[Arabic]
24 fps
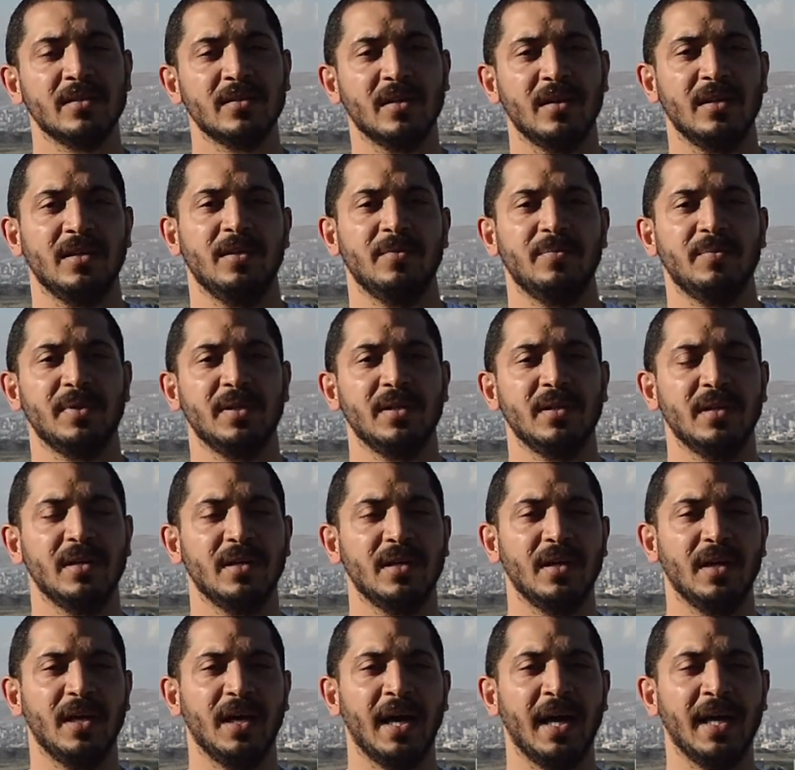طيب
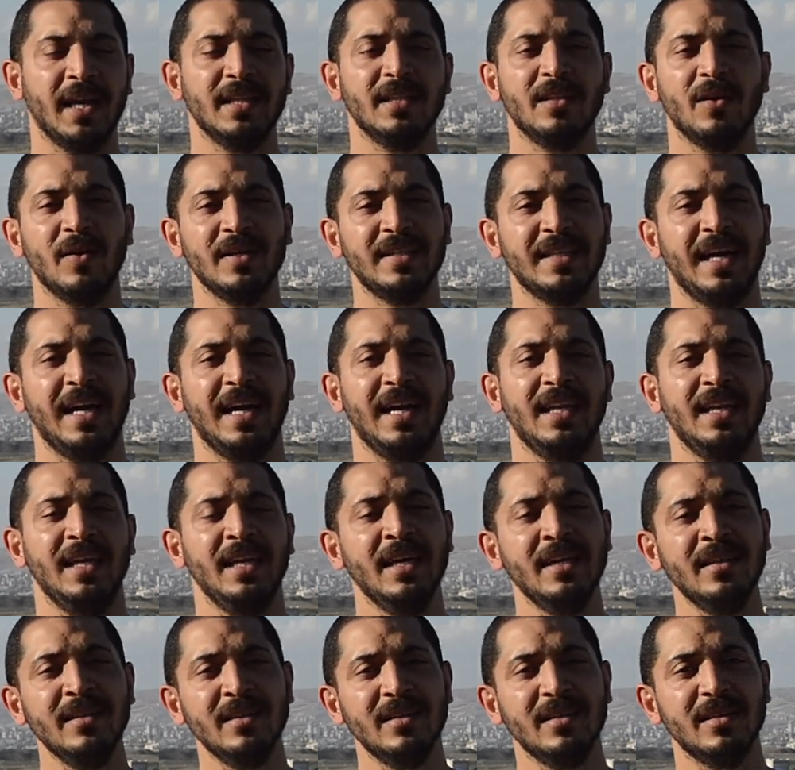أنا دلوقتي
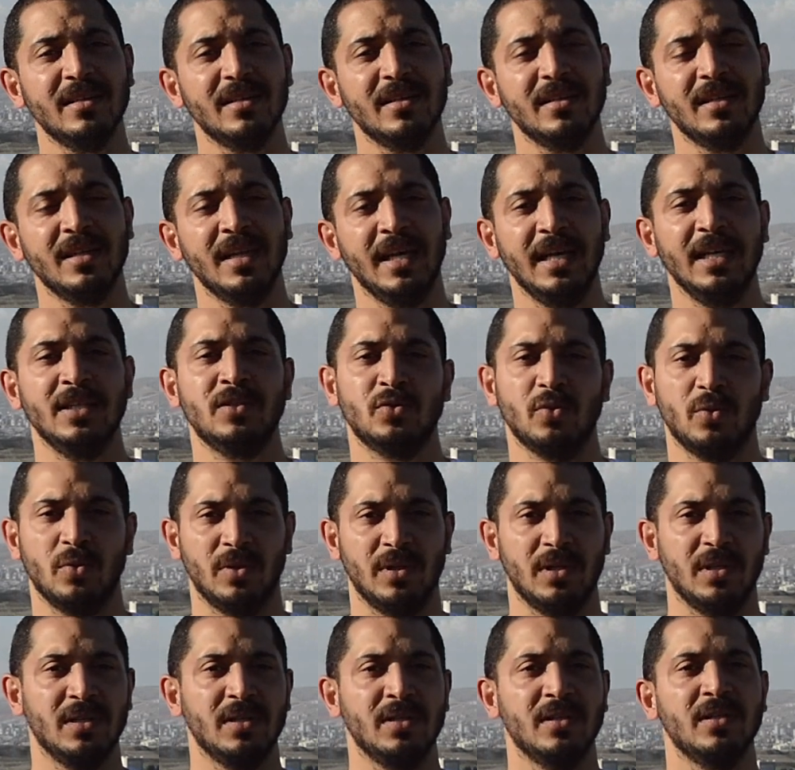حاليا لقيت
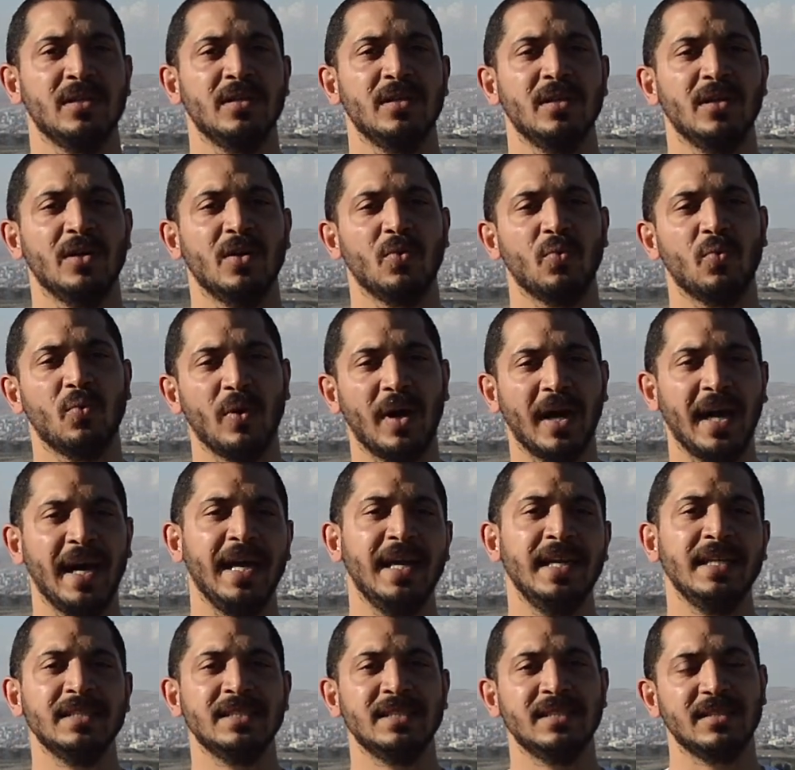شغل
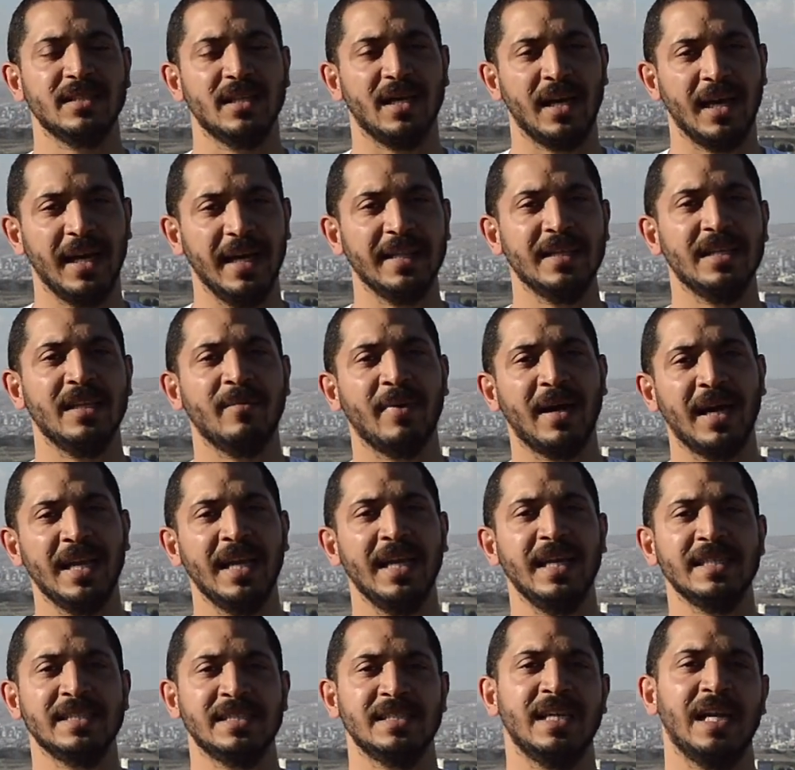وعايز اقدم
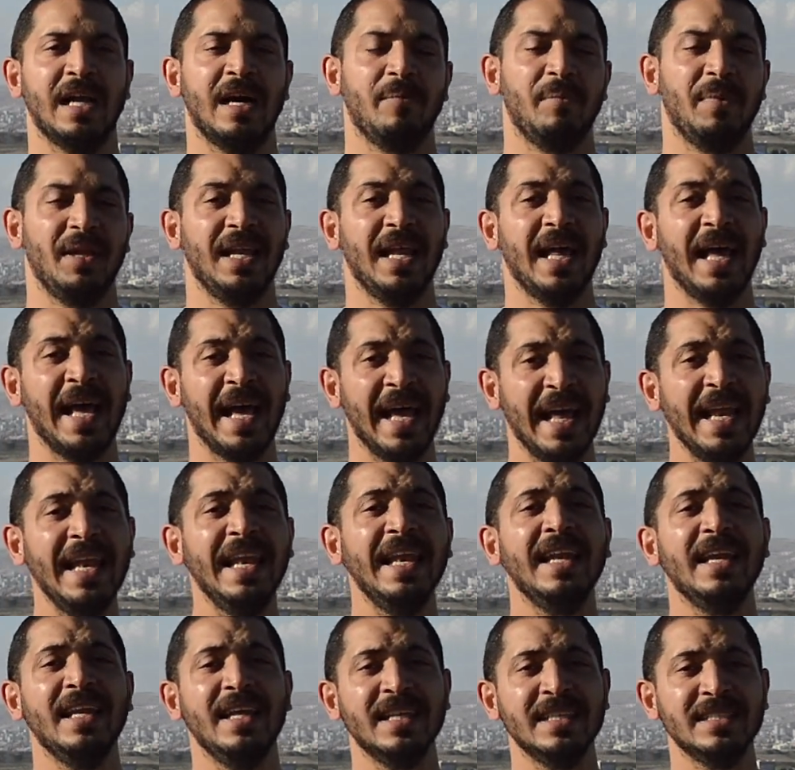على اذن العمل
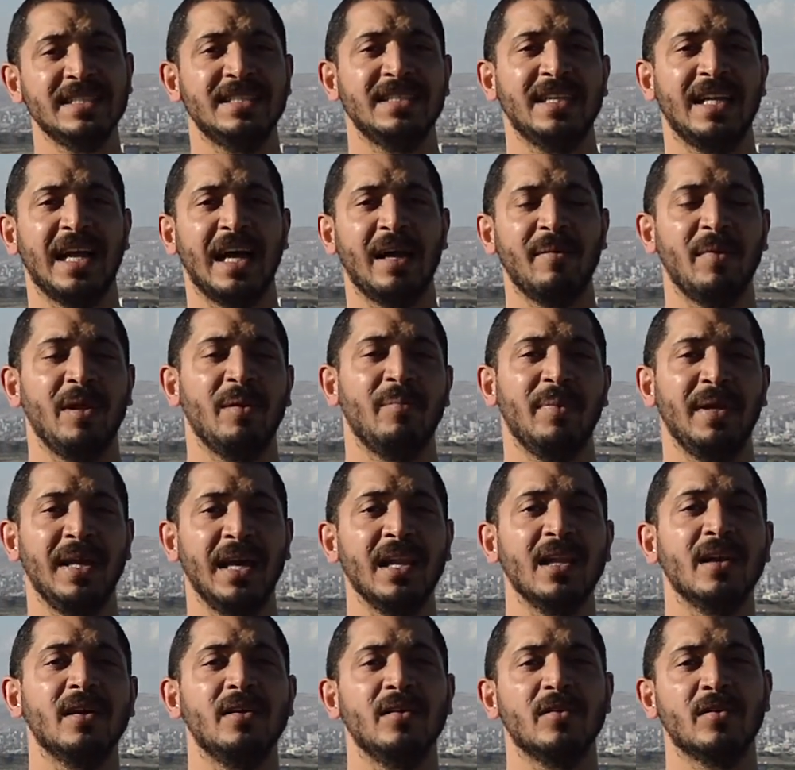هل اذن العمل
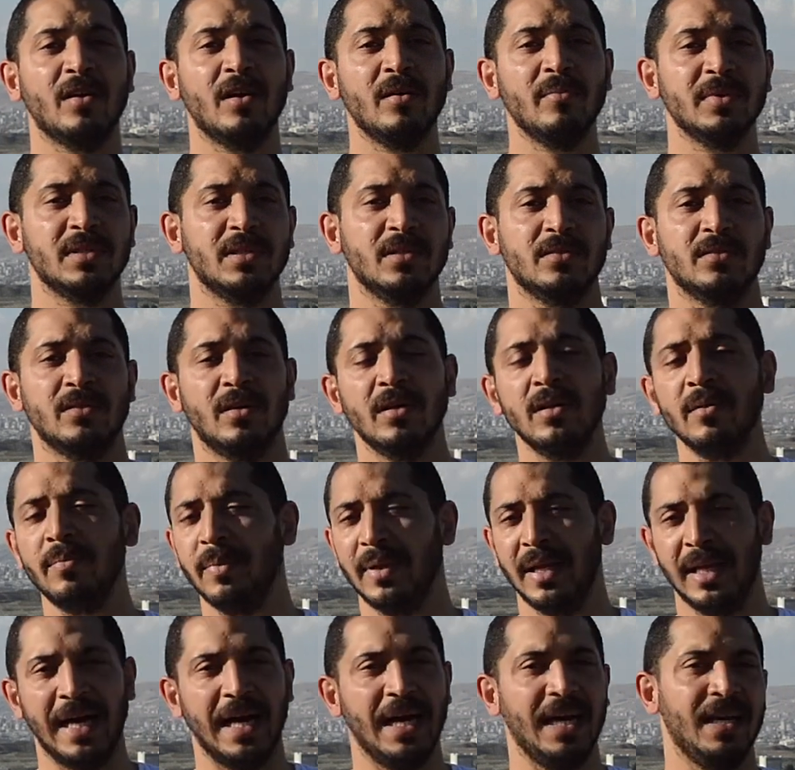بيلغي اقامه الطالب
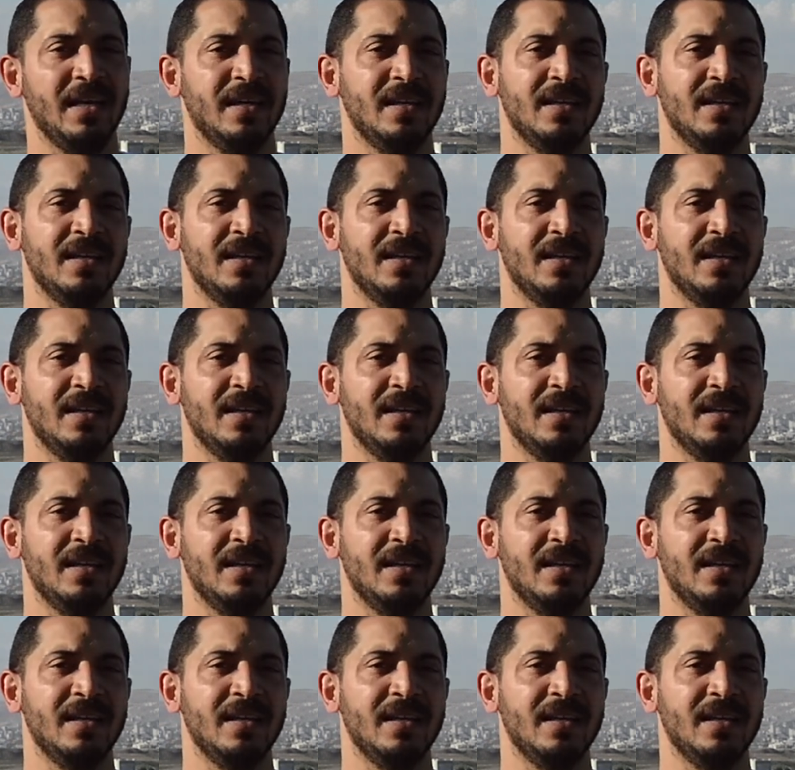لا